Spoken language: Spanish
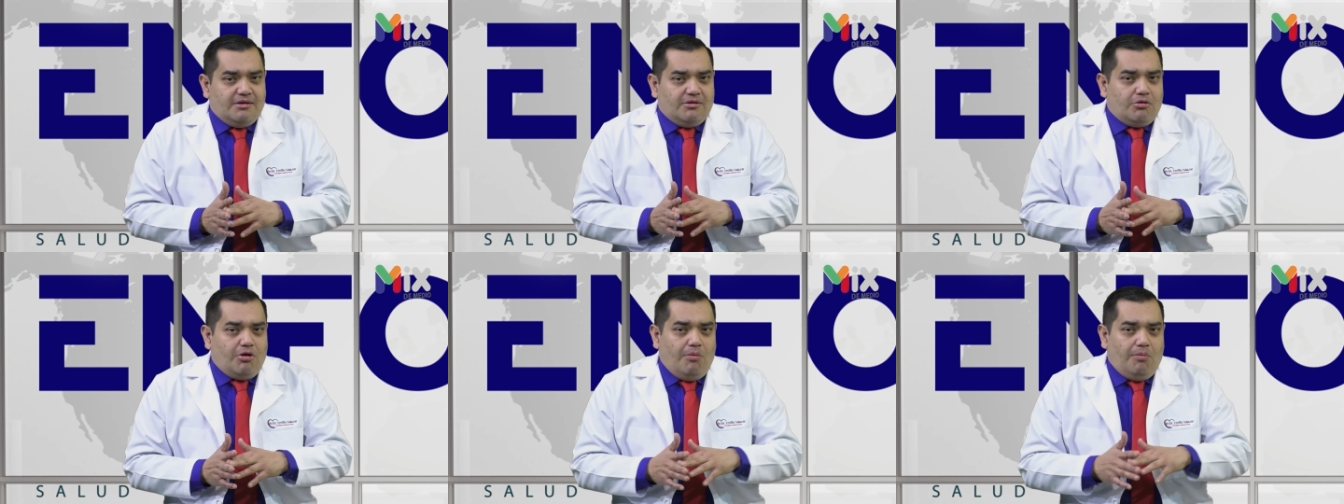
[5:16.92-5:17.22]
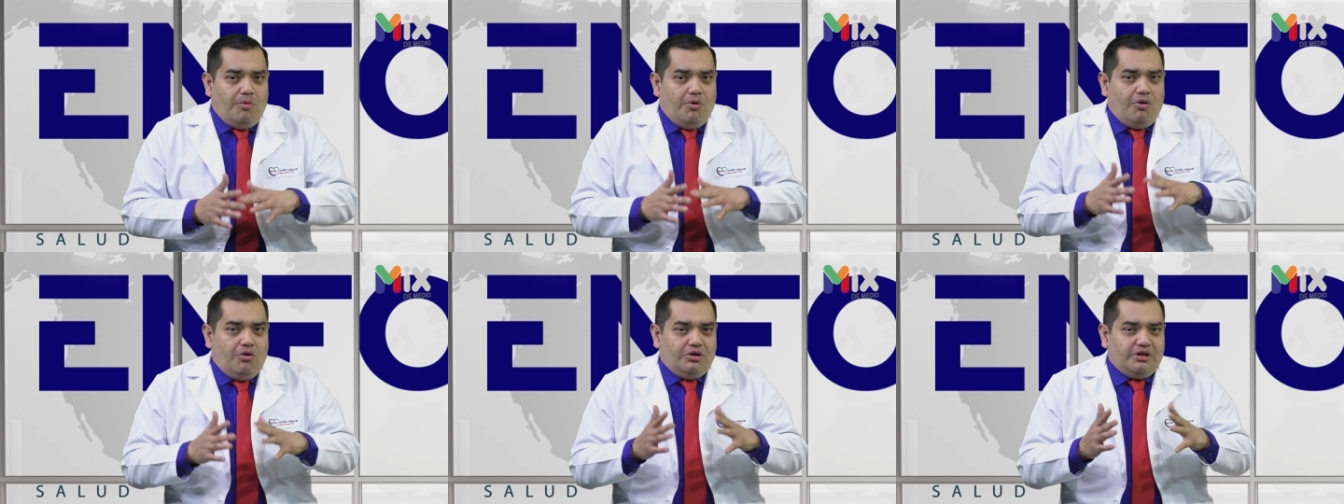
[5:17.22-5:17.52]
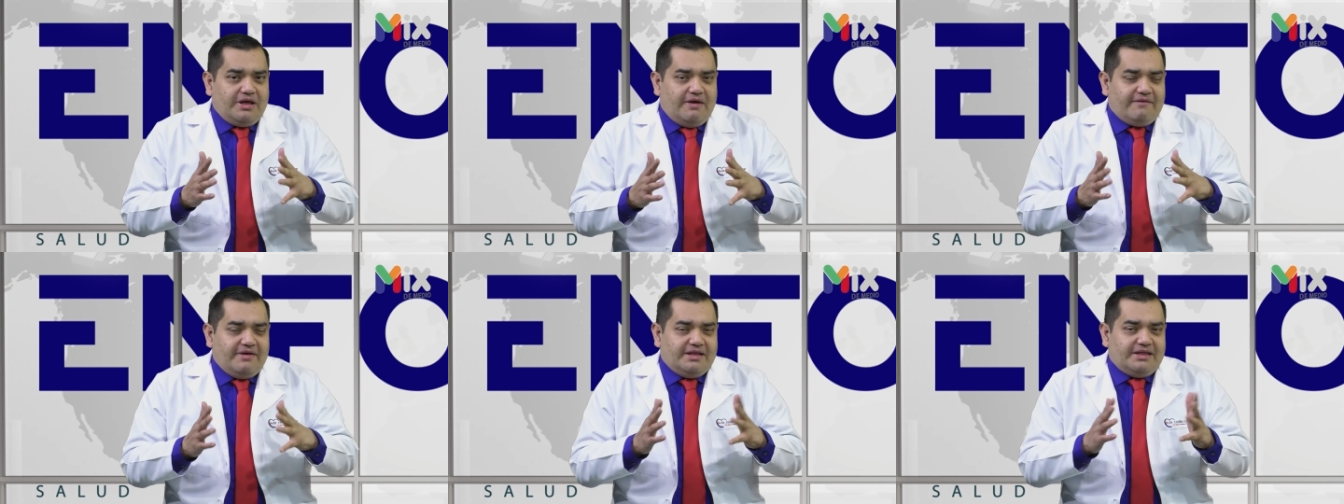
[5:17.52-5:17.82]
como
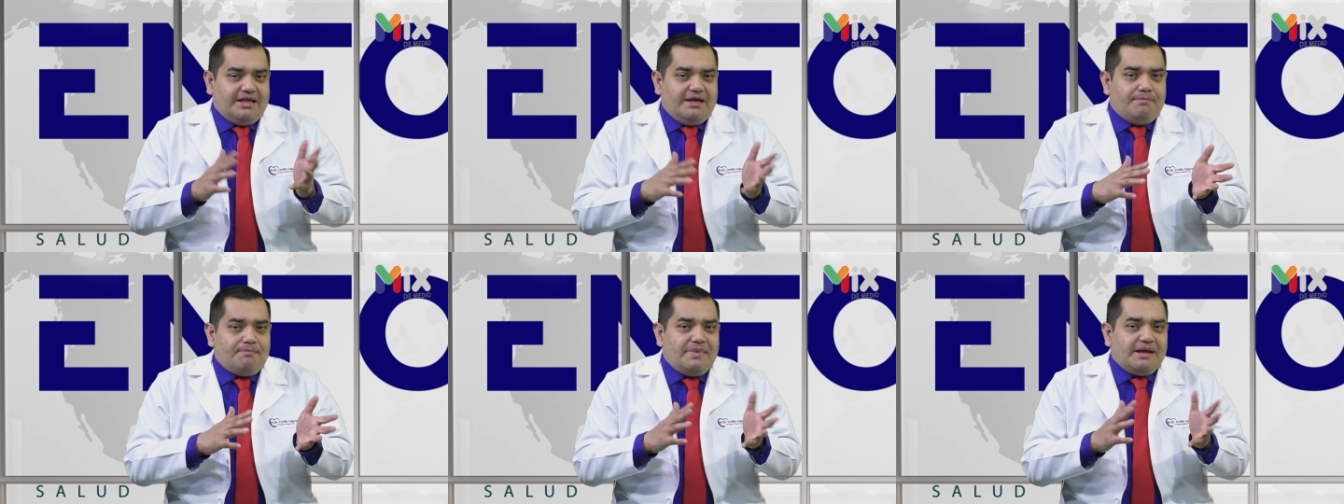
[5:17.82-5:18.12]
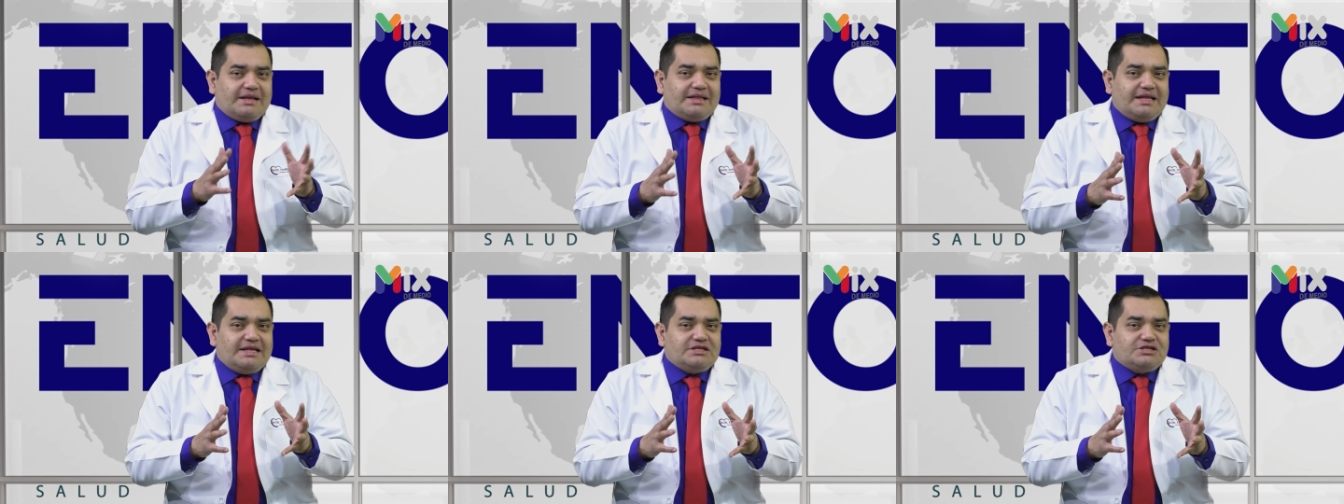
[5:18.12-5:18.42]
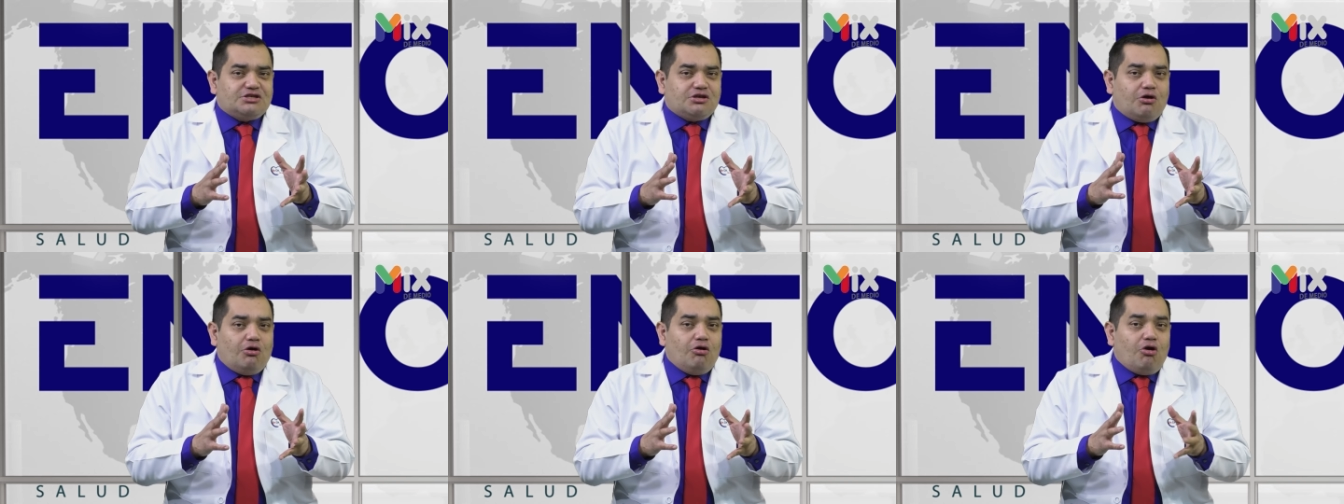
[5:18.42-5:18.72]
diabetes,
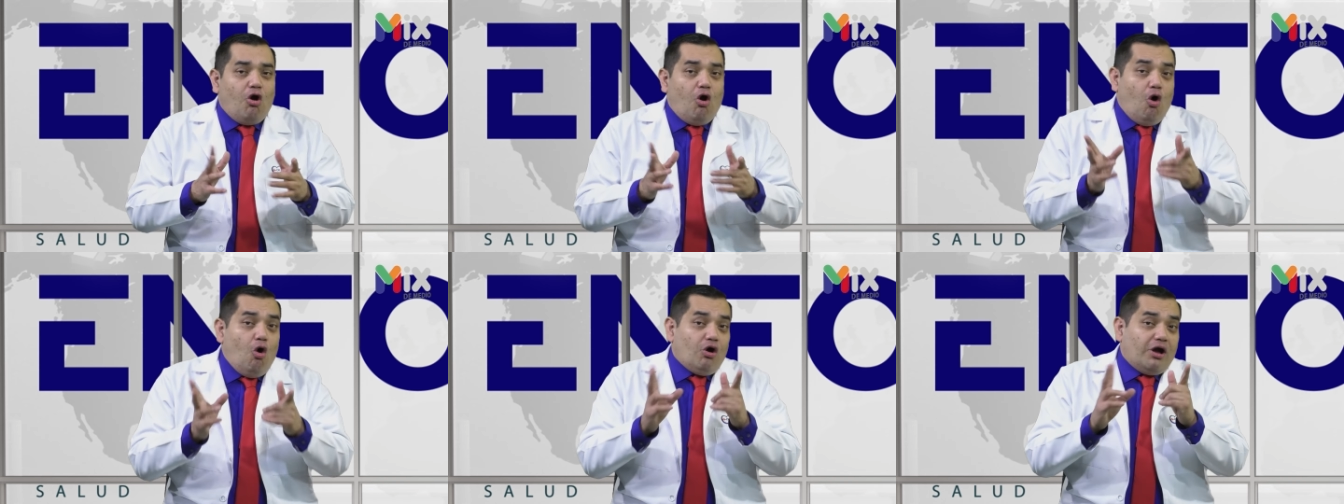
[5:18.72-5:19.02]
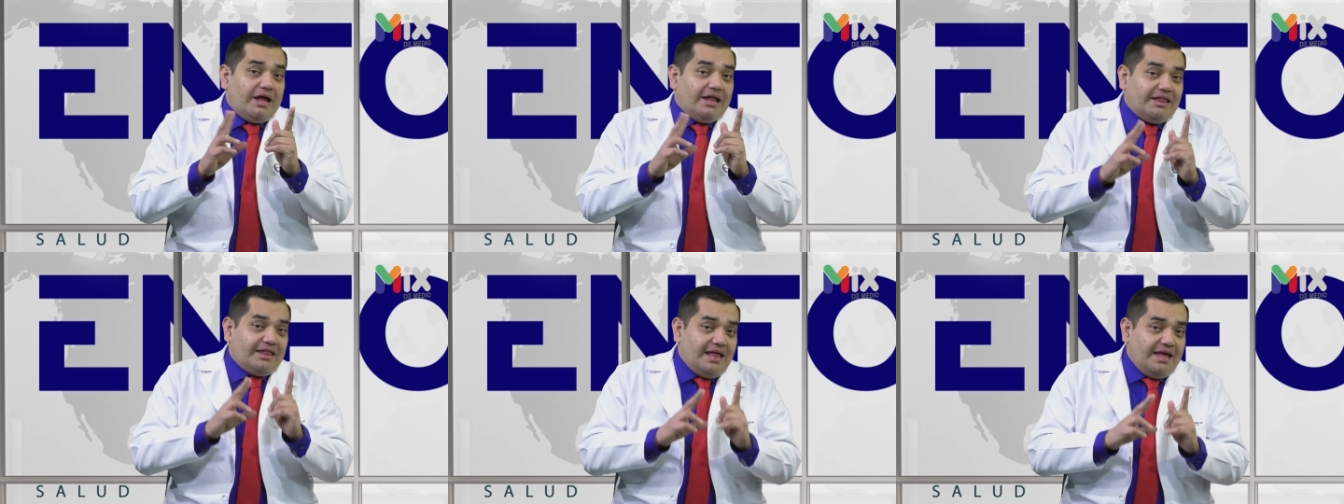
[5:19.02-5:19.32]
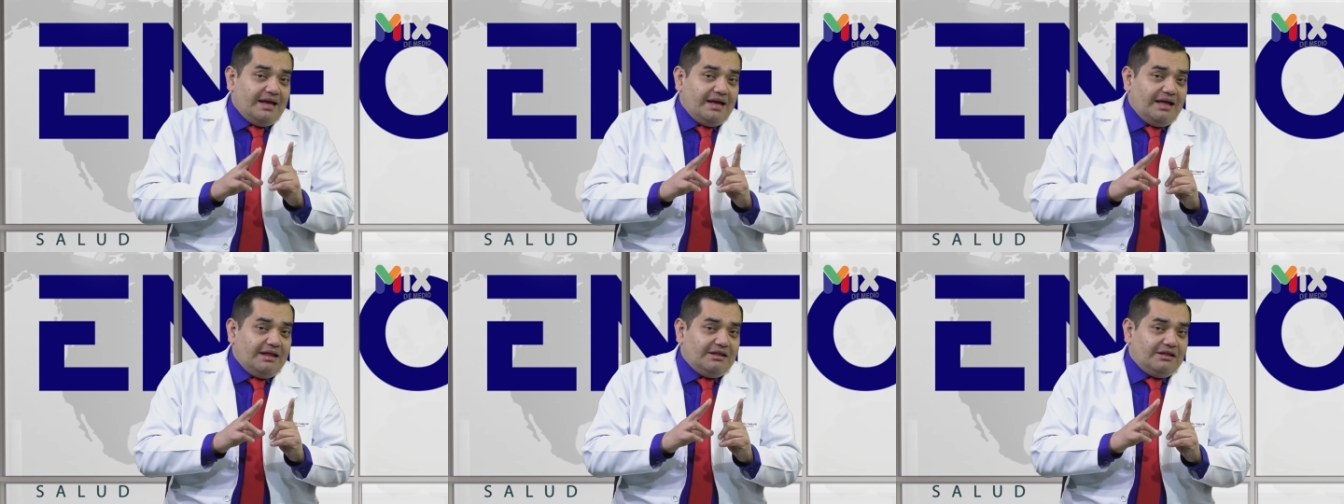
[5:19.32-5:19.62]
hipertensión o que
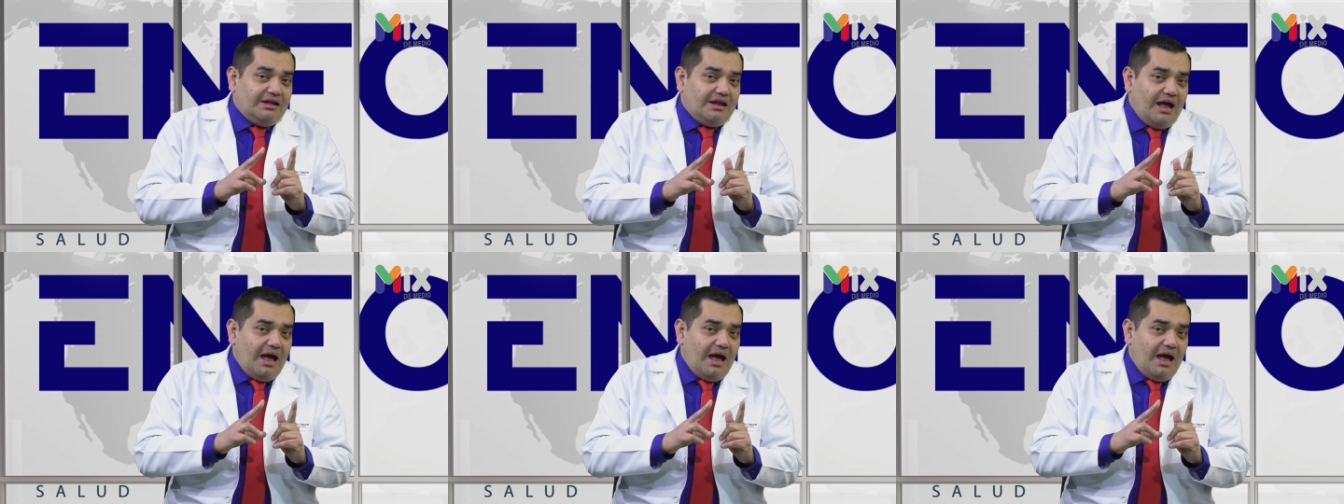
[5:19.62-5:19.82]
tengan